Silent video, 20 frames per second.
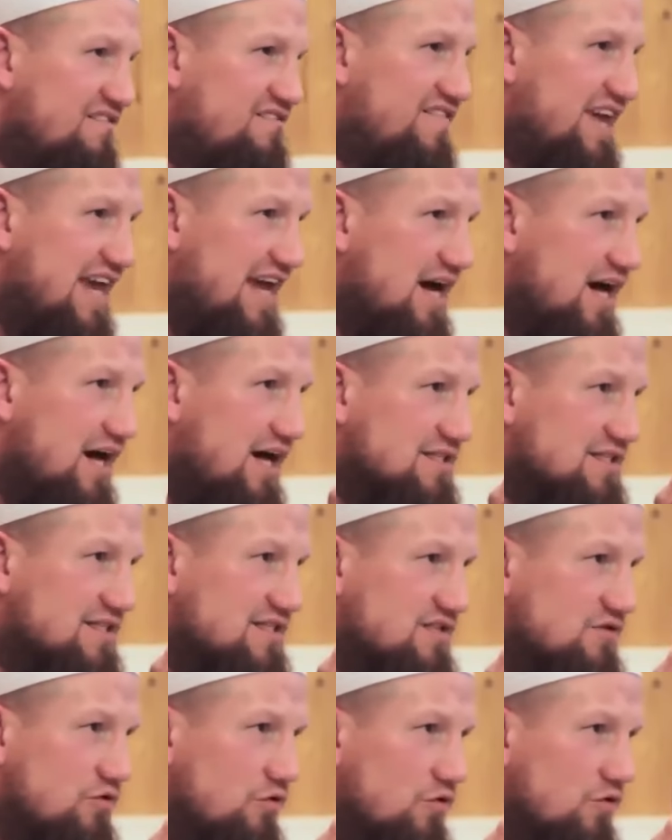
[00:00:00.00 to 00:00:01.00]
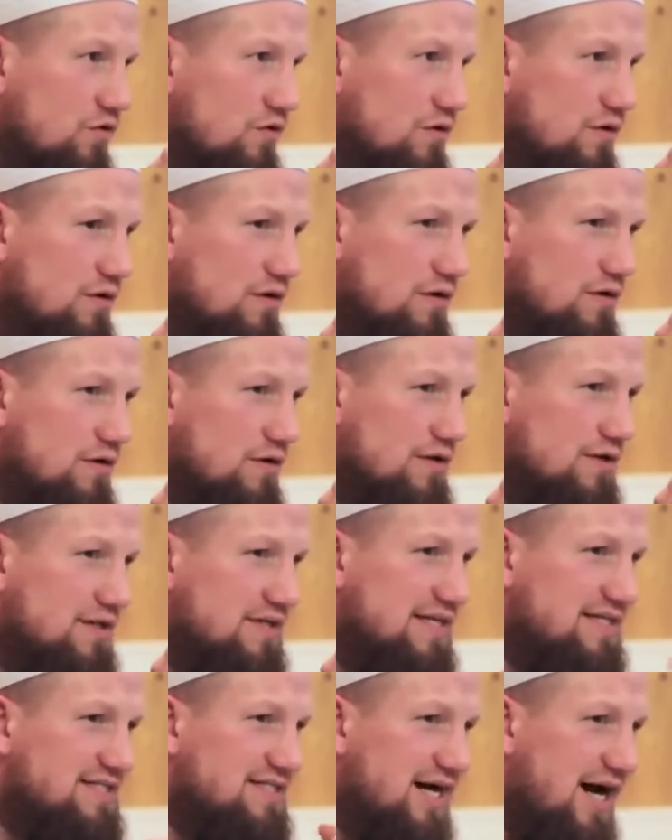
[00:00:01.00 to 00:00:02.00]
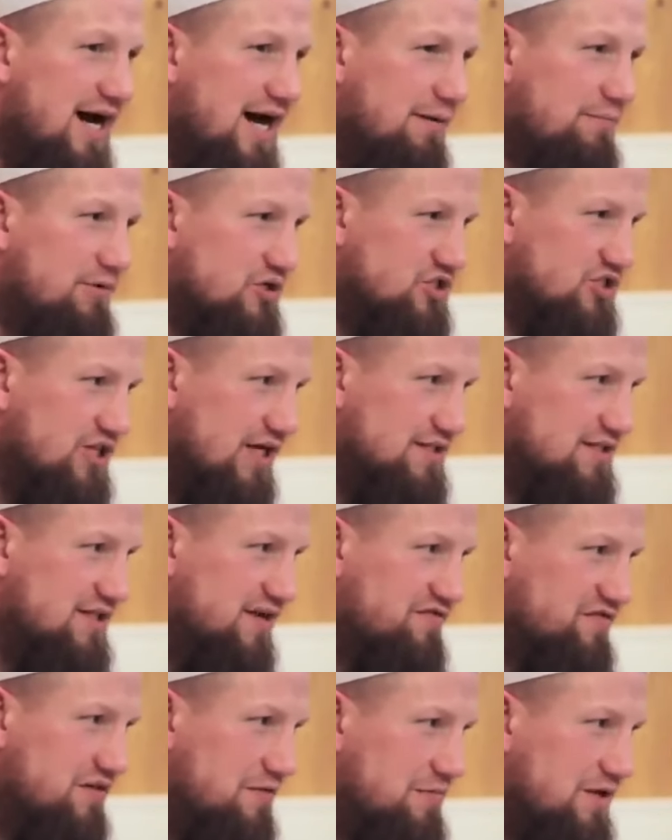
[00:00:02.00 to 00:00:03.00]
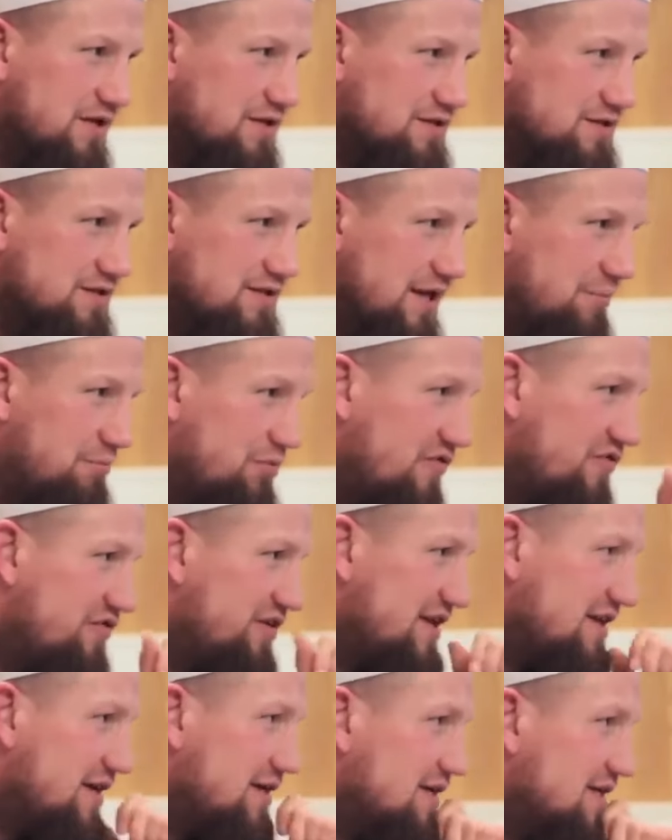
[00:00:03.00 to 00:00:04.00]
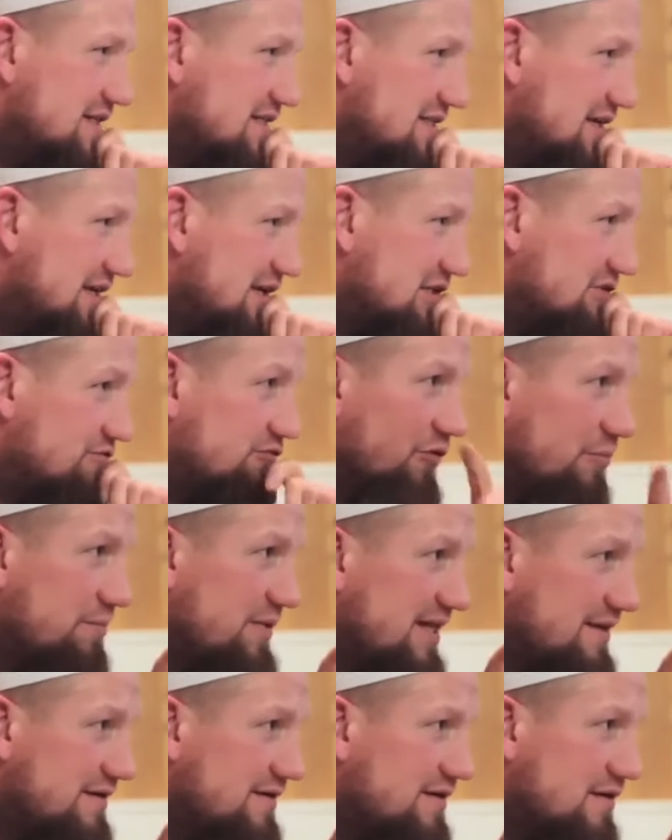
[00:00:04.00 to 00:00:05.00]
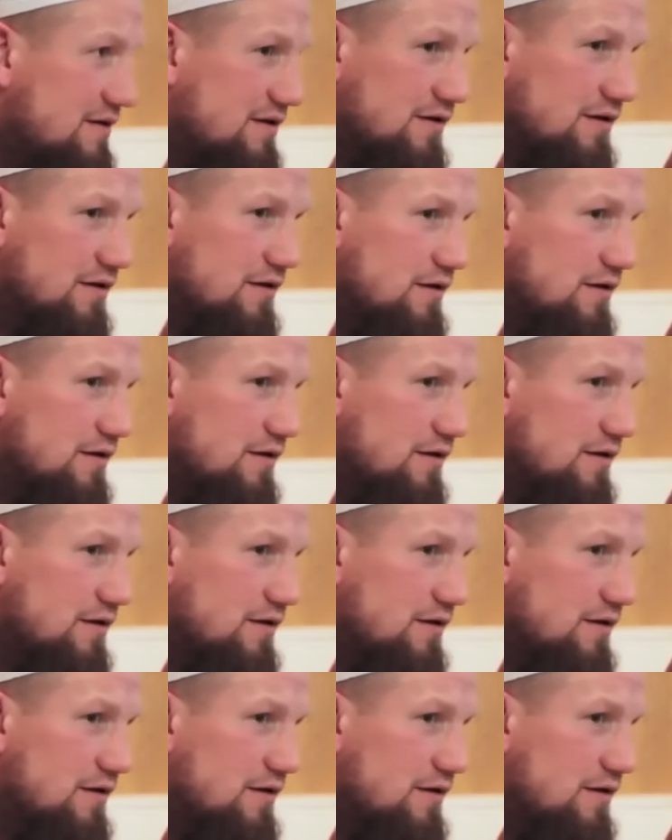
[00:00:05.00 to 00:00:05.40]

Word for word: Wer hat so die Sahaba standhaft gemacht? Der Prophet a.s. Womit?